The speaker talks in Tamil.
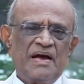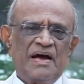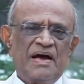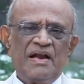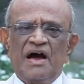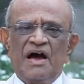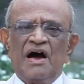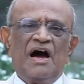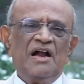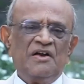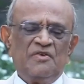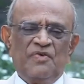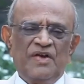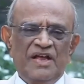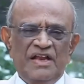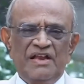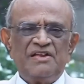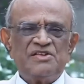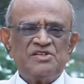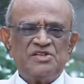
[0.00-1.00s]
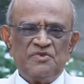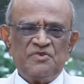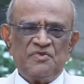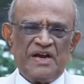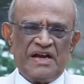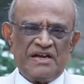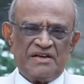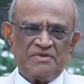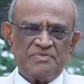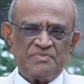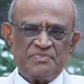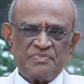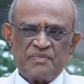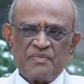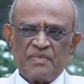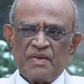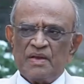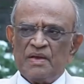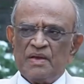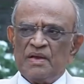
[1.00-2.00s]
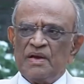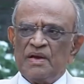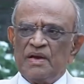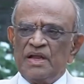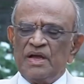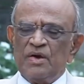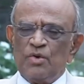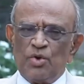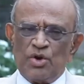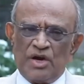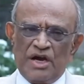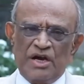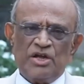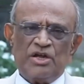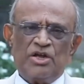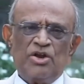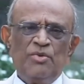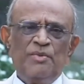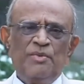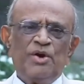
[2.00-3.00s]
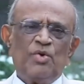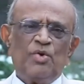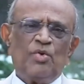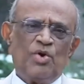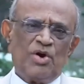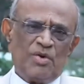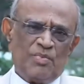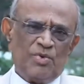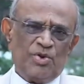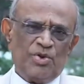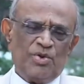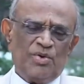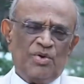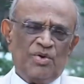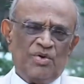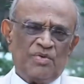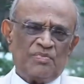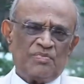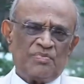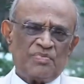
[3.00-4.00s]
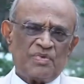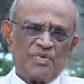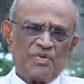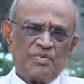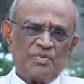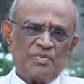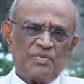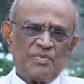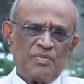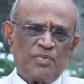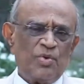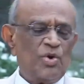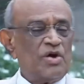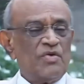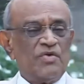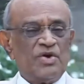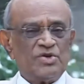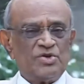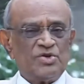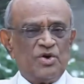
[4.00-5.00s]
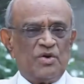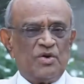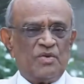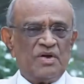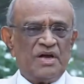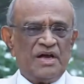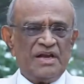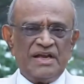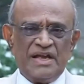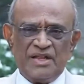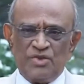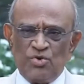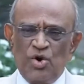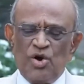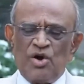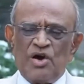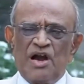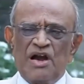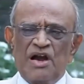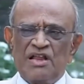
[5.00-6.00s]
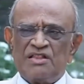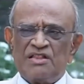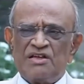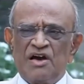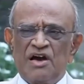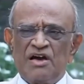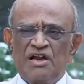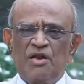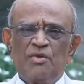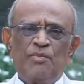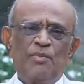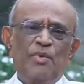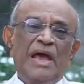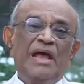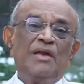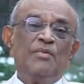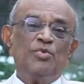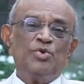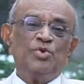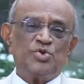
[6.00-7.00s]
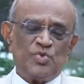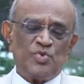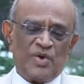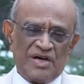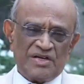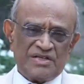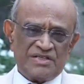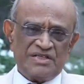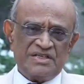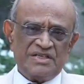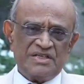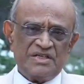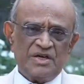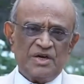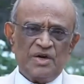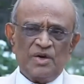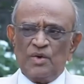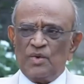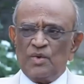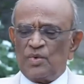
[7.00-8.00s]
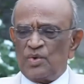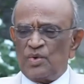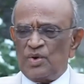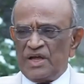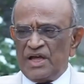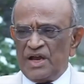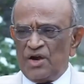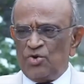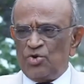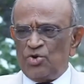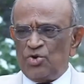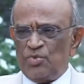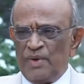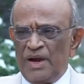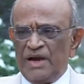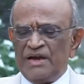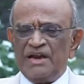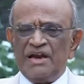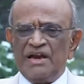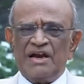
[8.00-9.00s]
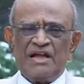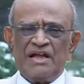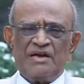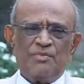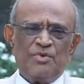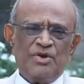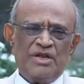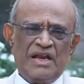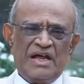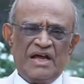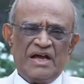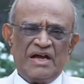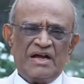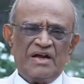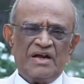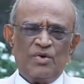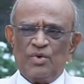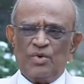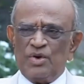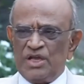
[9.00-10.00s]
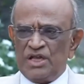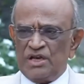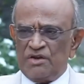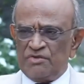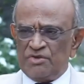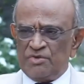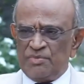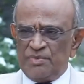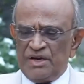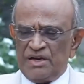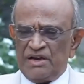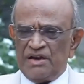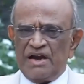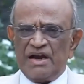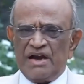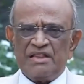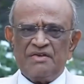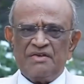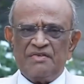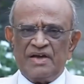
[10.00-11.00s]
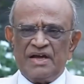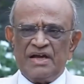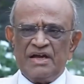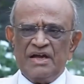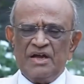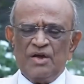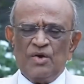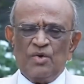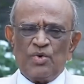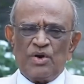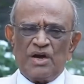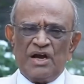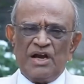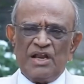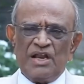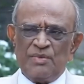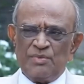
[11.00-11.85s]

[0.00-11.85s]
ஆனால் ஹார்ட் ஃபெயிலியர் இஸ் டிஃப்ரெண்ட் நீங்கள் ஒரு ரெண்டு கிலோமீட்டர் ஓட முடியும் போன வருஷம் ஆனால் ஏதோ காரணத்துக்காக மேல் மூச்சு வாங்குது உங்களுக்கு இரநூறு மீட்டர் நடக்க முடியல ஒரு இருபது மீட்டர் நடந்தவே ஒரு ரெண்டு